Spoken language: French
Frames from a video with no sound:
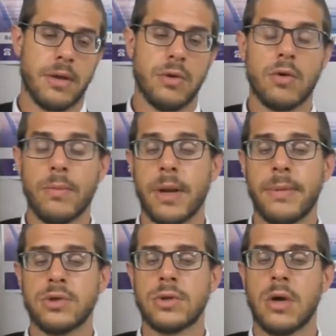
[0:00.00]
Donc on parle
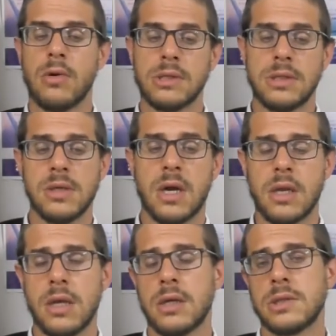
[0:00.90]
pas du cas où ni
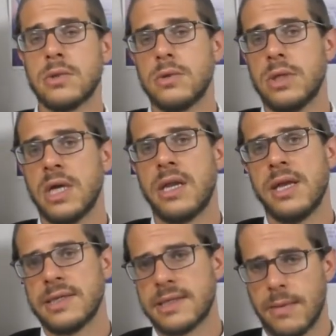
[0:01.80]
Ali Azo, ni
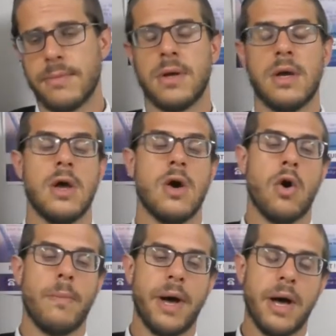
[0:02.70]
Ali Astam.
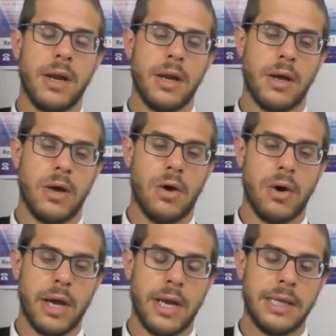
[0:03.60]
On parle
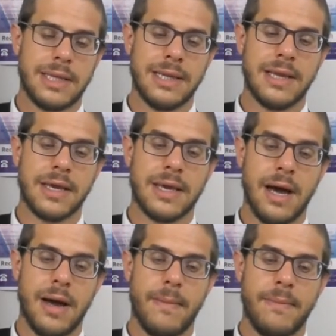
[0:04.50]
en réalité d'un
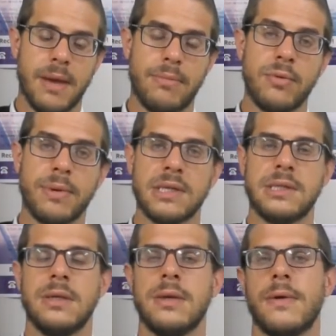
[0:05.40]
cas bien plus
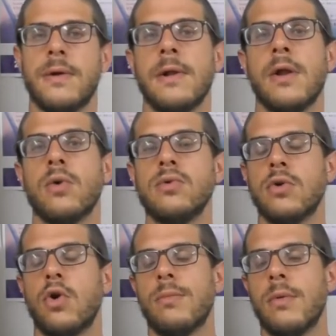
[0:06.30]
précis,
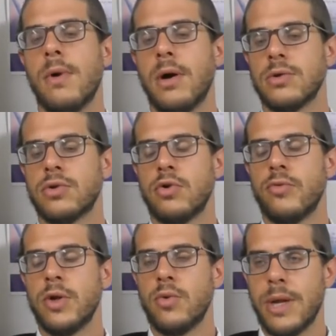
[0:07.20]
où au moment de
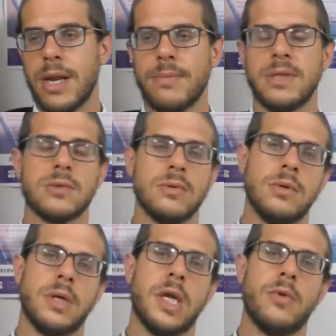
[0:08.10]
lui louer la
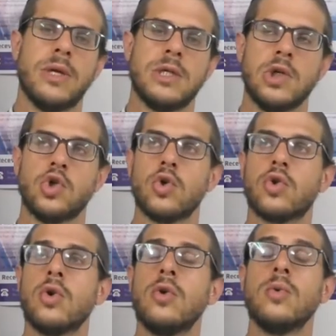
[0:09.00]
maison, il lui a dit Je
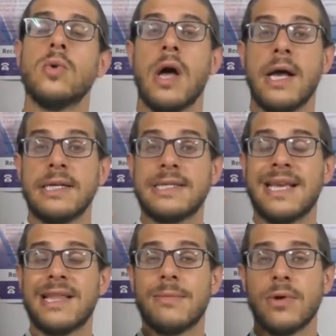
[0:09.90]
te loue
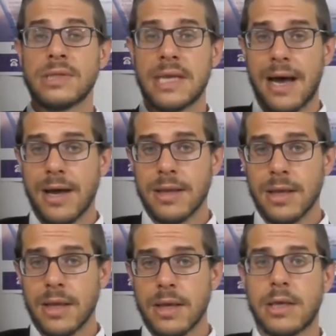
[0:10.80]
cette
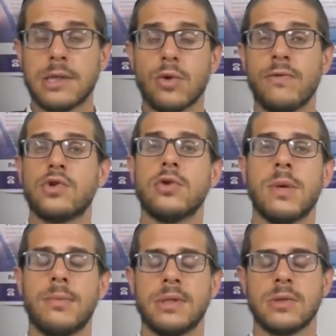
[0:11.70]
mansarde qui se trouve au-dessus de
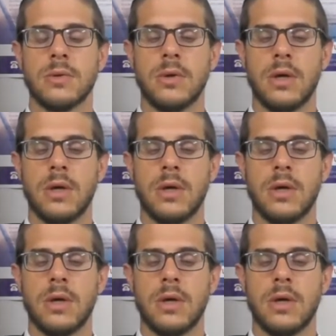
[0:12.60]
ma maison.